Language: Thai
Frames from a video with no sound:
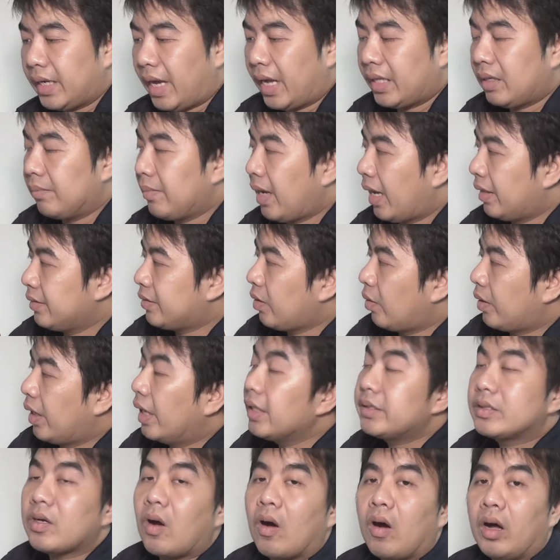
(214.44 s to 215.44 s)
การทำงาน 2 หน้า
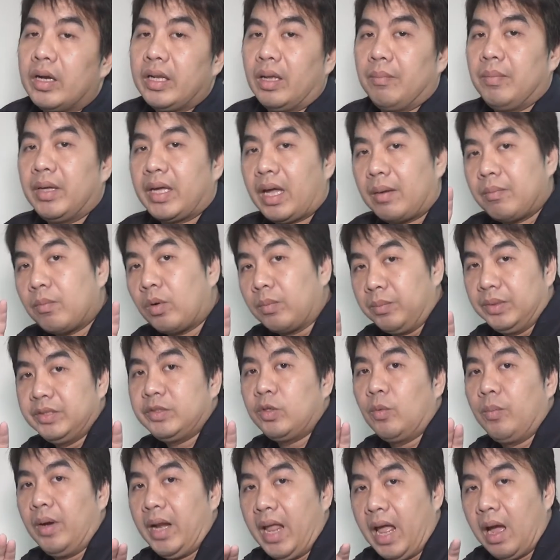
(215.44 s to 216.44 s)
จอเนี่ยมีการบทพิ
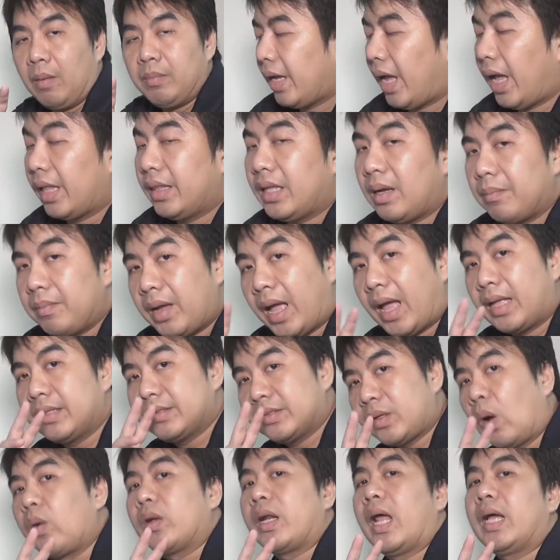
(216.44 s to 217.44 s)
สูจน์ไปแล้วการทำงาน
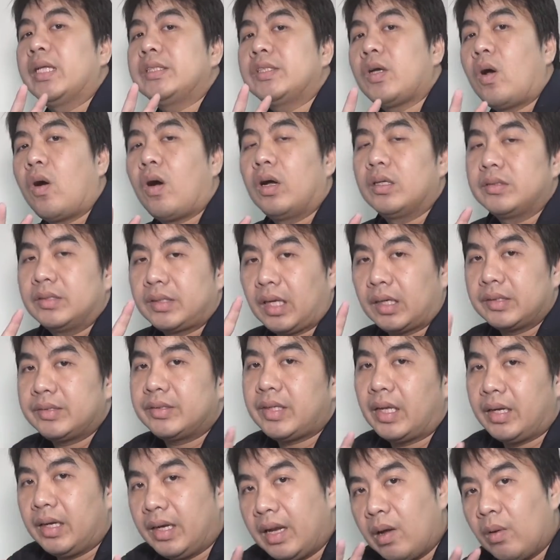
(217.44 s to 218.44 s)
2 หน้าจอจะเส
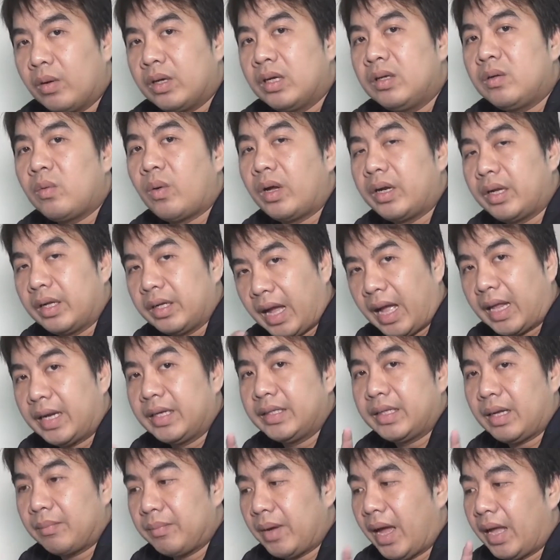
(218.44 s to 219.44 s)
ร็จเร็วขึ้นกว่าการ
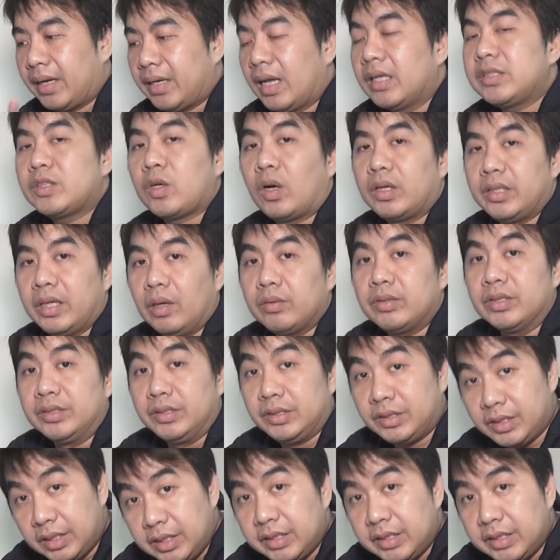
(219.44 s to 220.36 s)
ทำงานหน้าจอเดียวถึง